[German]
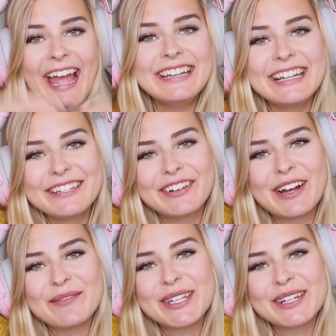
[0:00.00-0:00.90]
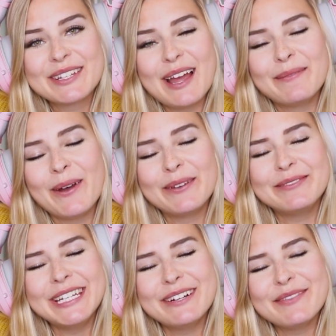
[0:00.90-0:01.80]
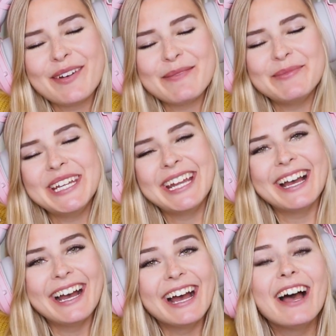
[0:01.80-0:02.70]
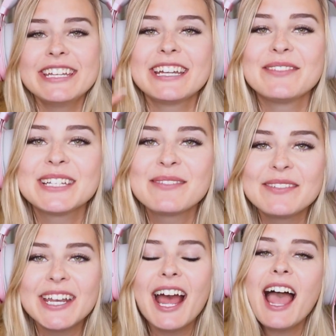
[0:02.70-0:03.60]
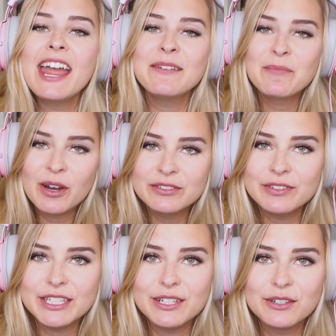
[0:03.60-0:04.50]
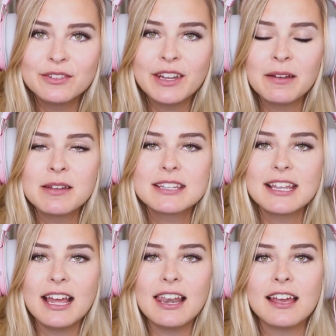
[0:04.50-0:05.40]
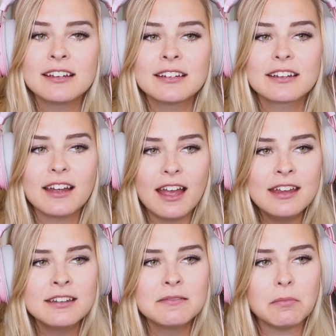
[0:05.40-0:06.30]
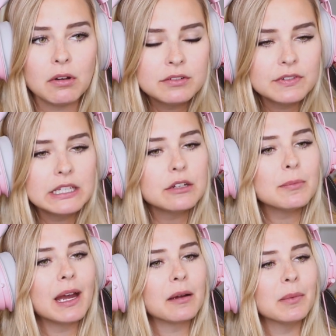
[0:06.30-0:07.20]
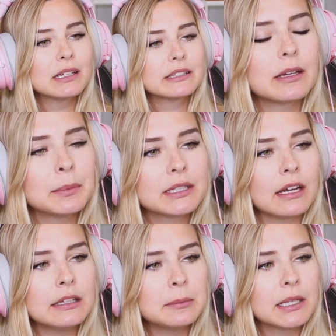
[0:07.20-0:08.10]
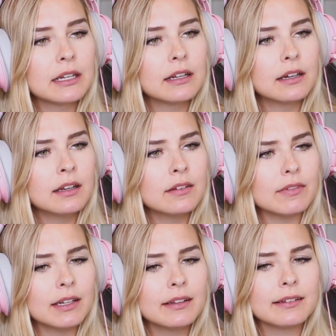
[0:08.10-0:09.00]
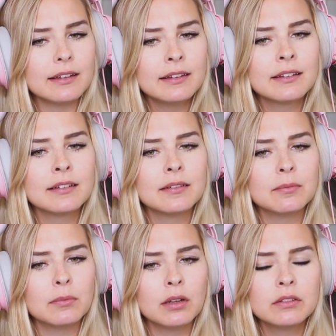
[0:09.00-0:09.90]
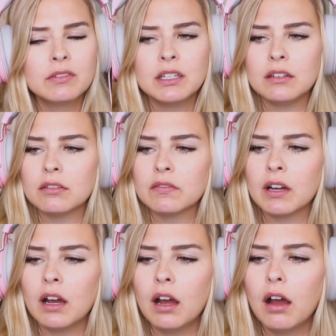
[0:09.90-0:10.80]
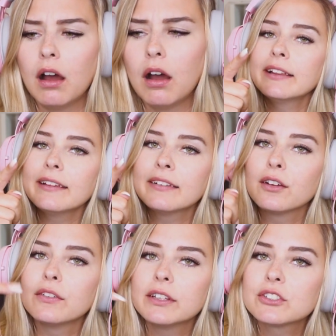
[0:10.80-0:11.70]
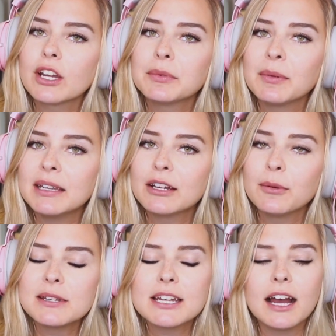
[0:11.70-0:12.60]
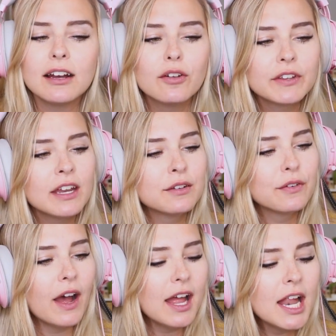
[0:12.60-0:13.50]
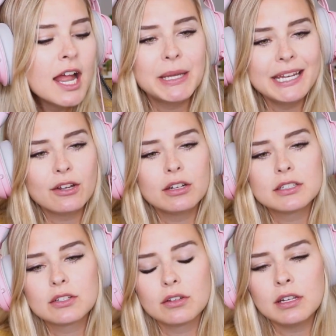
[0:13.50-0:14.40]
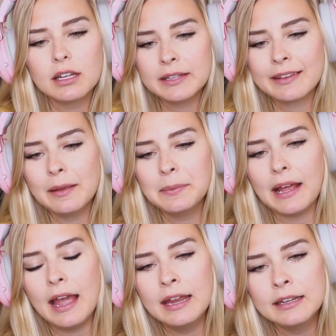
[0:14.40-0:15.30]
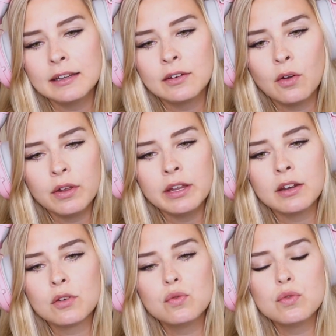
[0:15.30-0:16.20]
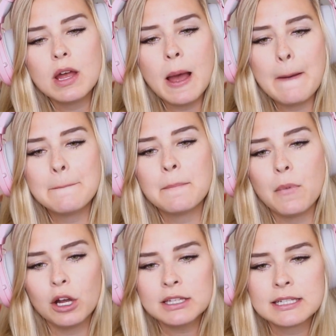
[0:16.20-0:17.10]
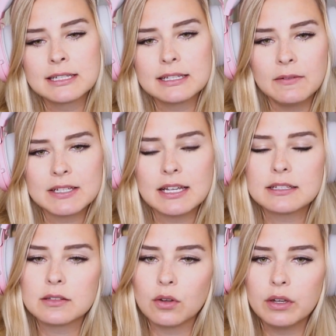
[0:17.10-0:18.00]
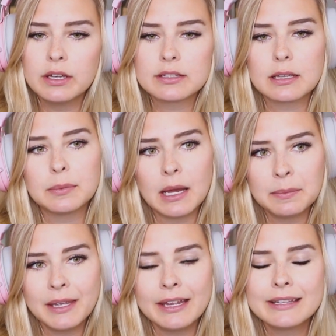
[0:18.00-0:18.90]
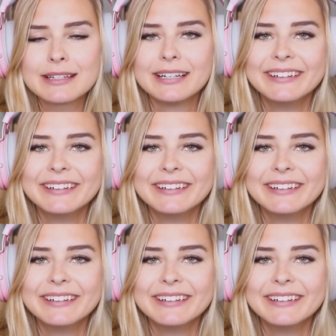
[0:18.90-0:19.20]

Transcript: Hey und herzlich willkommen zurück zu einem neuen Video von mir. Heute gibt es mal wieder ein Mod-Video. Wir haben jetzt sehr lange kein Mod-Video mehr gemacht. Ich kann mich gar nicht mehr daran erinnern, wann das letzte Mod-Video war. Falls ihr es noch wisst, schreibt es mal in die Kommentare. Auf jeden Fall bin ich heute zurück. Es gibt einige neue, coole Mods. Was heißt neue? Es gibt Updates.